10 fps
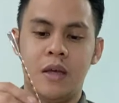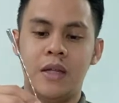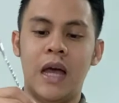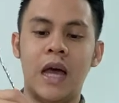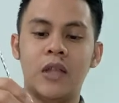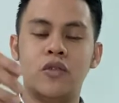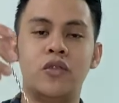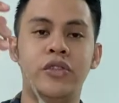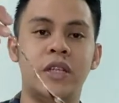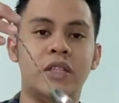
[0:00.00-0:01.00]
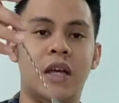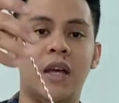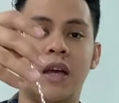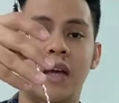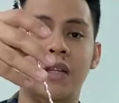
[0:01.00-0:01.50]
Nakakatulong din
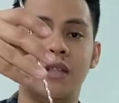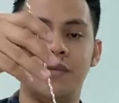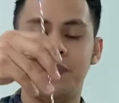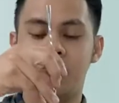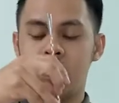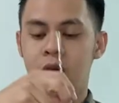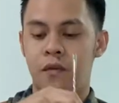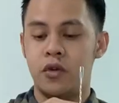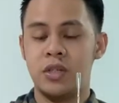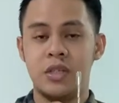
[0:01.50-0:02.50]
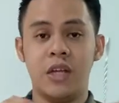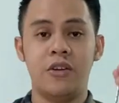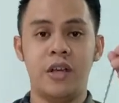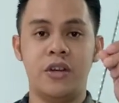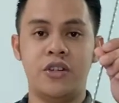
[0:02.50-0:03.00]
siya guys for
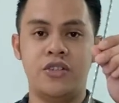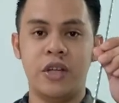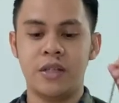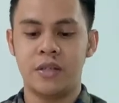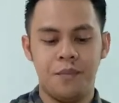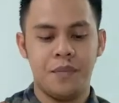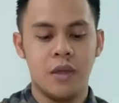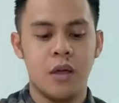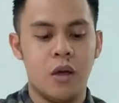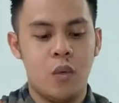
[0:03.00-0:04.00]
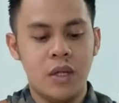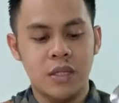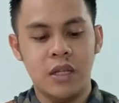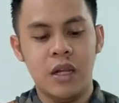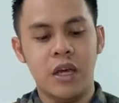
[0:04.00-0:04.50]
stirring your drinks. Once
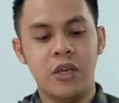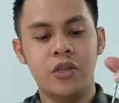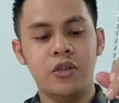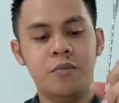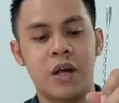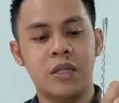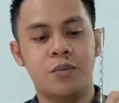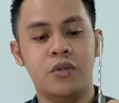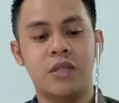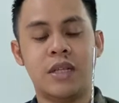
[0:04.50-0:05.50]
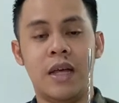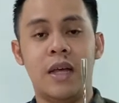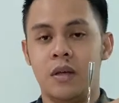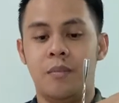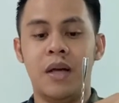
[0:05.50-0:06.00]
nilagay nyo yung bar spoon
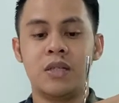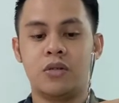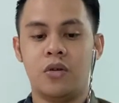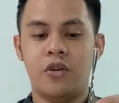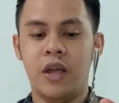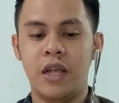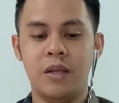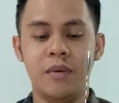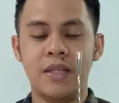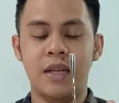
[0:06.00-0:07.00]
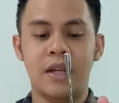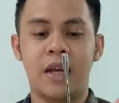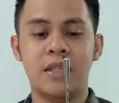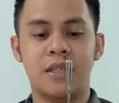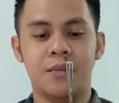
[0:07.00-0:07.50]
sa baso or any mixing
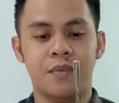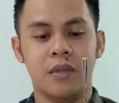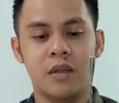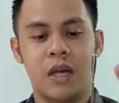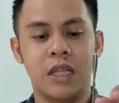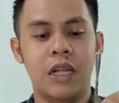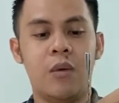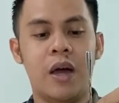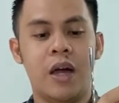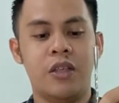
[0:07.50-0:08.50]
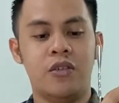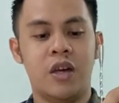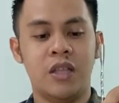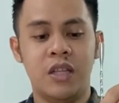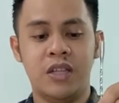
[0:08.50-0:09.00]
glass at hinawakan nyo
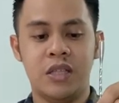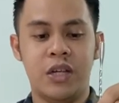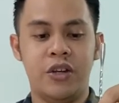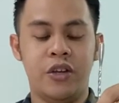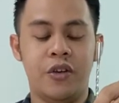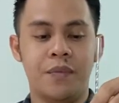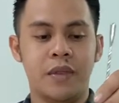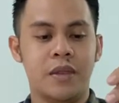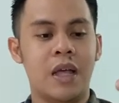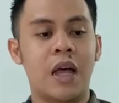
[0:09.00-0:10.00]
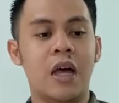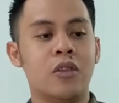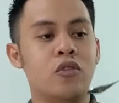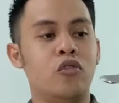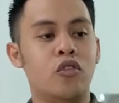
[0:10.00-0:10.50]
at in-stir nyo,
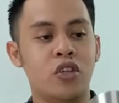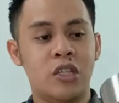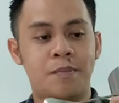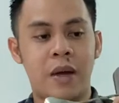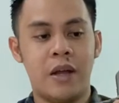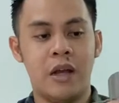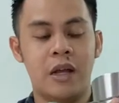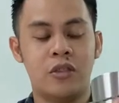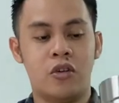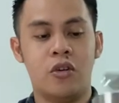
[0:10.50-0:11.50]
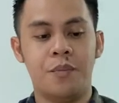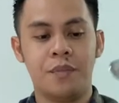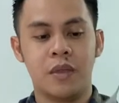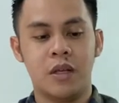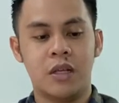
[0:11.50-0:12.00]
nakakatulong yung spiral na to
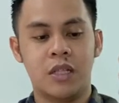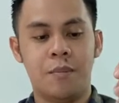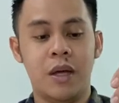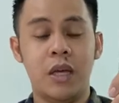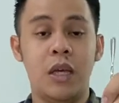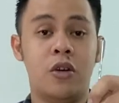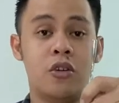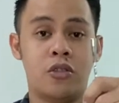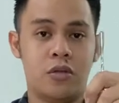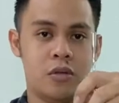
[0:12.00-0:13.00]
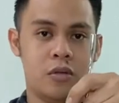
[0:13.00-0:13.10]
sa pag-ikot